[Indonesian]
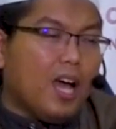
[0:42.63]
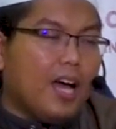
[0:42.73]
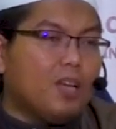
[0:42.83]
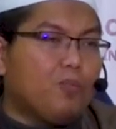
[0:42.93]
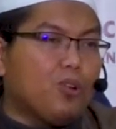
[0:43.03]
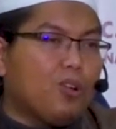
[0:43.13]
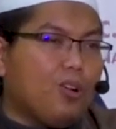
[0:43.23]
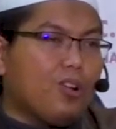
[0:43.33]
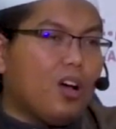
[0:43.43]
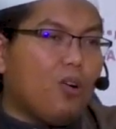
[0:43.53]
Adapun
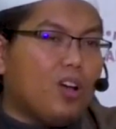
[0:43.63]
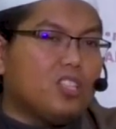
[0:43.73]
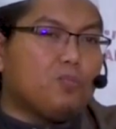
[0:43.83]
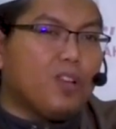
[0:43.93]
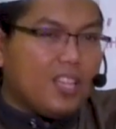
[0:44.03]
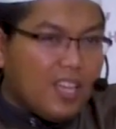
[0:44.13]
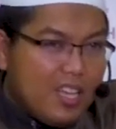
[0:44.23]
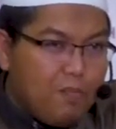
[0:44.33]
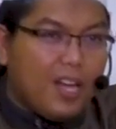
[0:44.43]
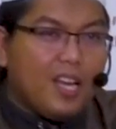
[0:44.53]
orang-orang khawarij, mereka
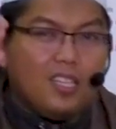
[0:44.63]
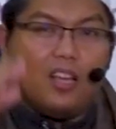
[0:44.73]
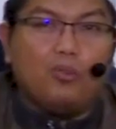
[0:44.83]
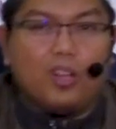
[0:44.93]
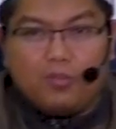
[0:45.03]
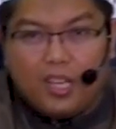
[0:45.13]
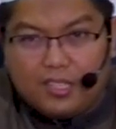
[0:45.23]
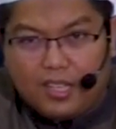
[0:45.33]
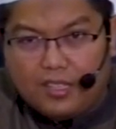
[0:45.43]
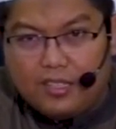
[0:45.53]
ibadahnya luar
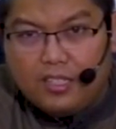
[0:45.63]
biasa.